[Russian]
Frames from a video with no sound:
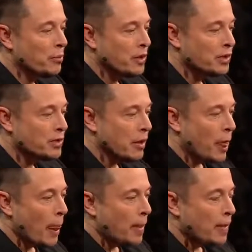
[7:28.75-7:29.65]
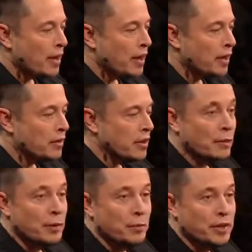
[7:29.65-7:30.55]
Создали опытную
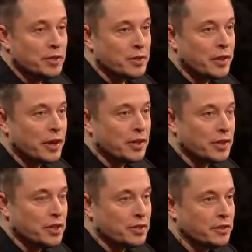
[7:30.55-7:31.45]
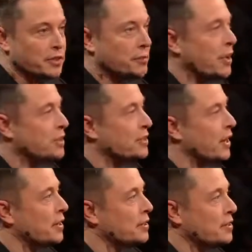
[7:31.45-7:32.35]
трассу в рамках SpaceX
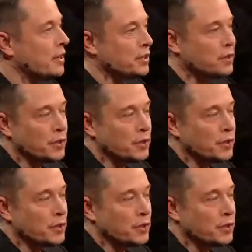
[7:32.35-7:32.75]
для